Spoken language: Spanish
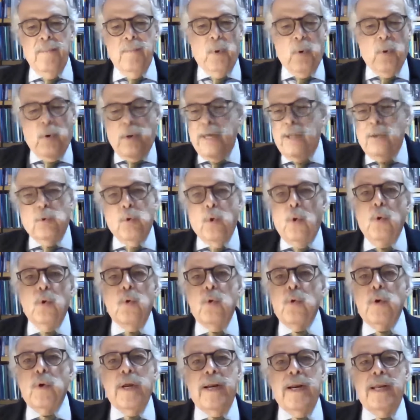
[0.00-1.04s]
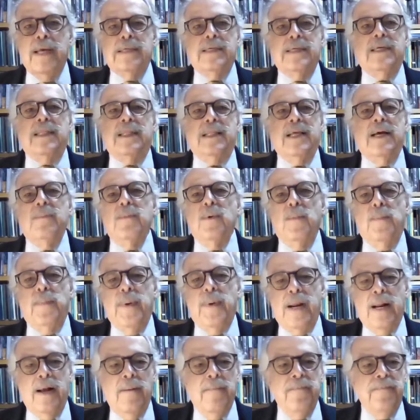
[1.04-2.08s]
porque todo lo que necesitamos
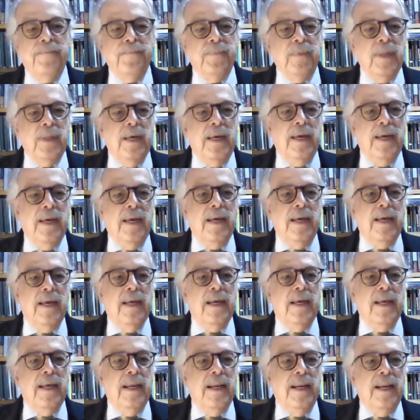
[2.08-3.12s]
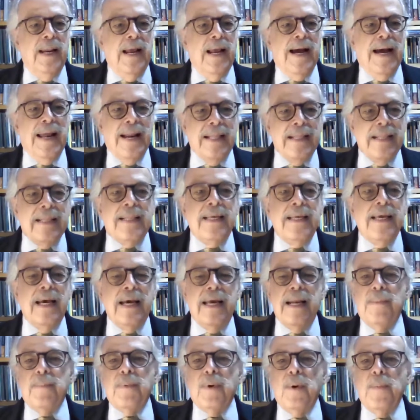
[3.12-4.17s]
para eh, la garantía
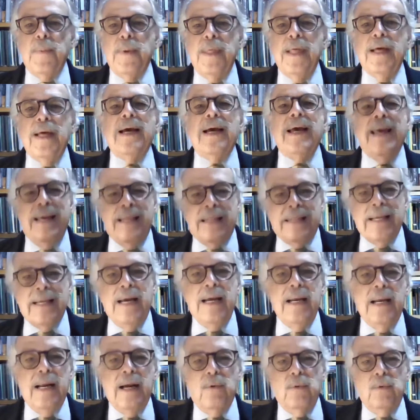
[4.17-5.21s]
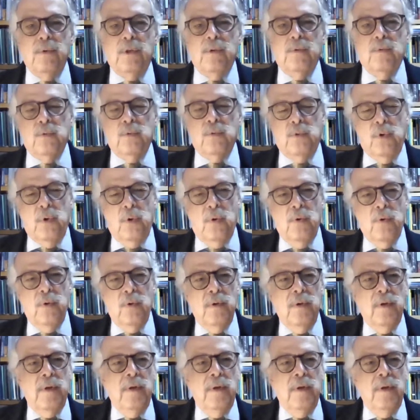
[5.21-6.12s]
de la propiedad está en la constitución